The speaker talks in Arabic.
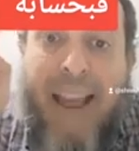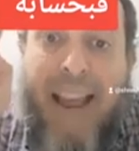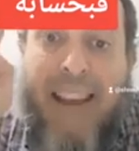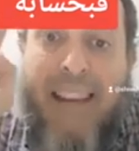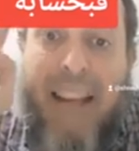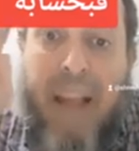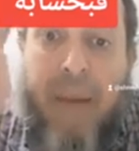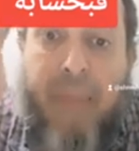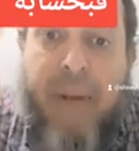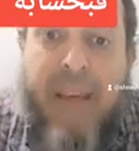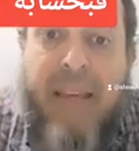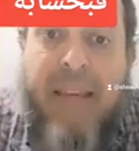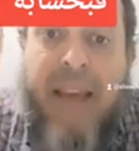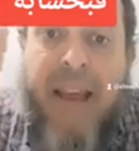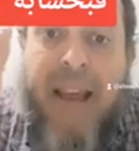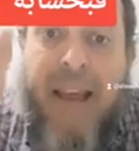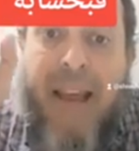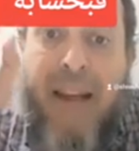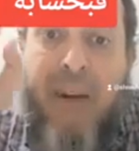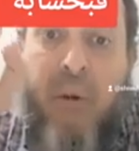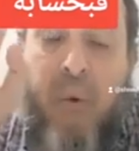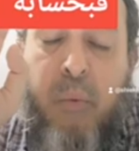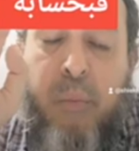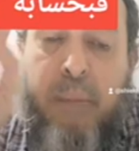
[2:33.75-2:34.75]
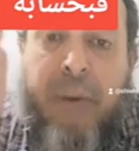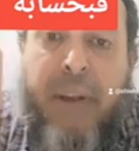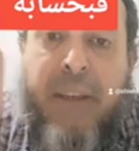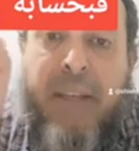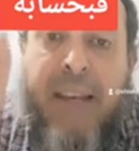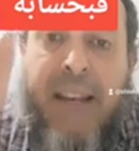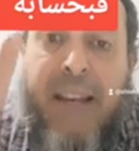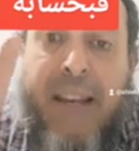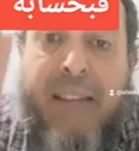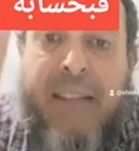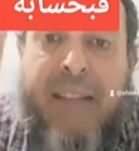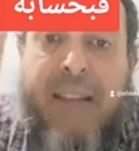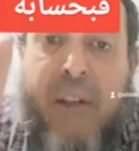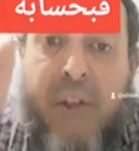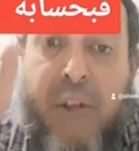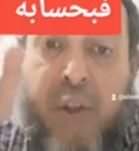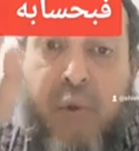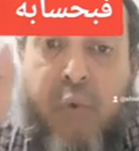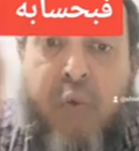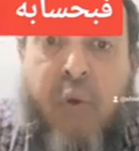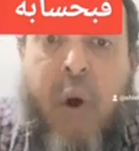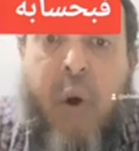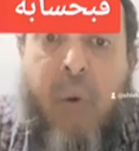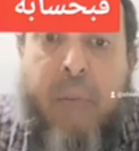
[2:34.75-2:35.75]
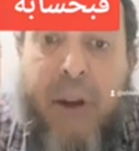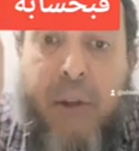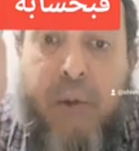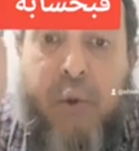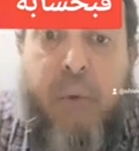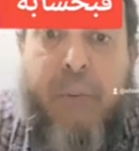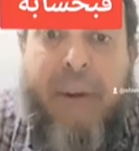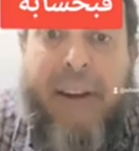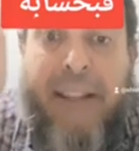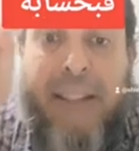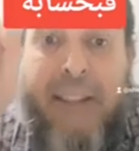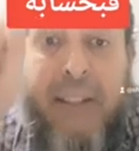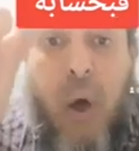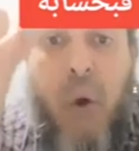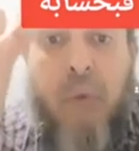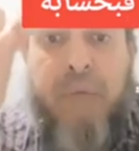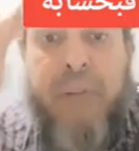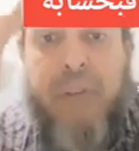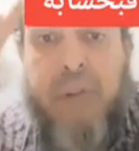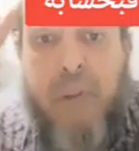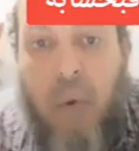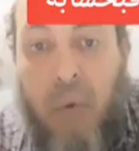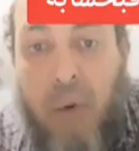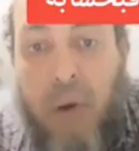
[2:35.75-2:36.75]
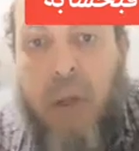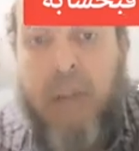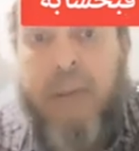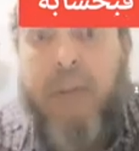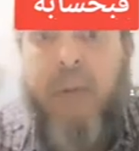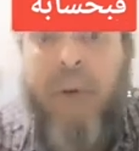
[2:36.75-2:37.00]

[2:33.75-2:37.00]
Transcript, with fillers: النبي الأمي الذي يجدونه مكتوبا عندهم في التوراة